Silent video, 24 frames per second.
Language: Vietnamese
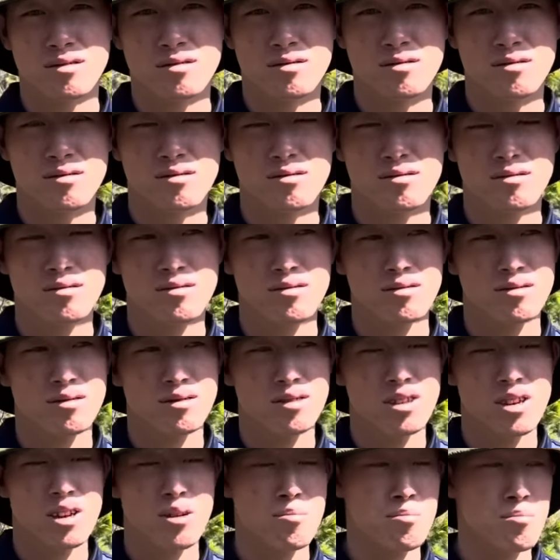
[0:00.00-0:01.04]
cổ làm gì
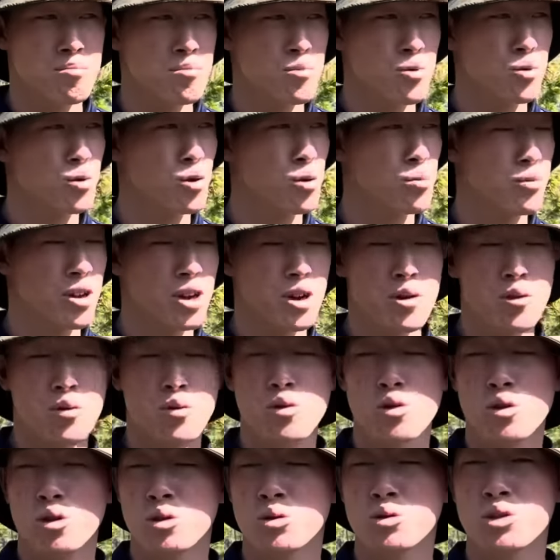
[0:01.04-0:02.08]
nữa. Thì em hôm đấy
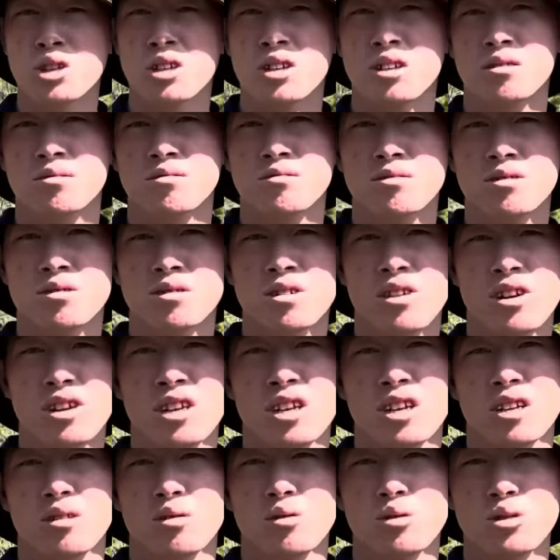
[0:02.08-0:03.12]
cũng ngồi nói chuyện, gọi
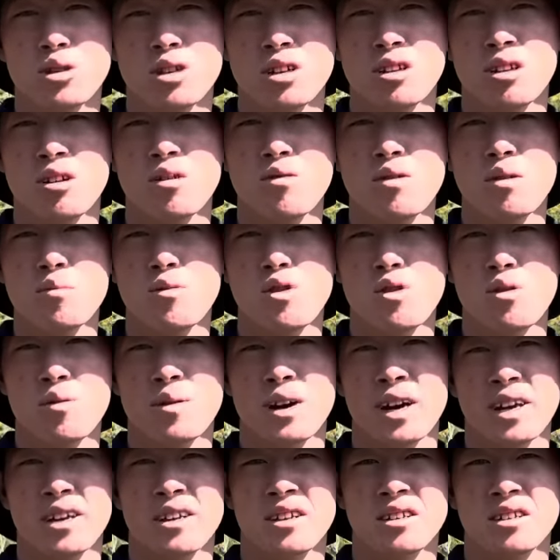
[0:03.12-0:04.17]
điện nói chuyện lâu với
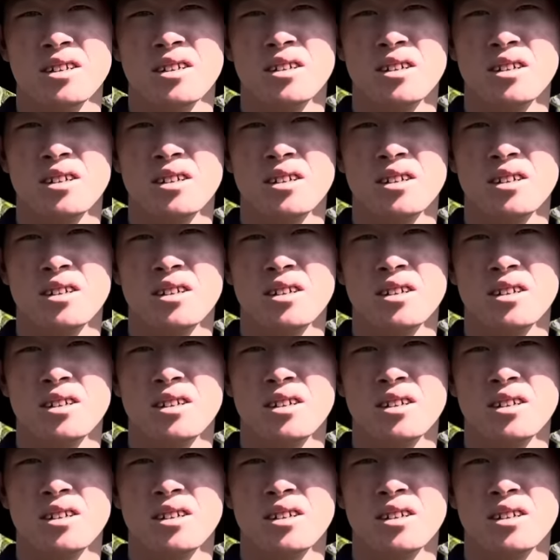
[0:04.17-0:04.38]
bố mà anh.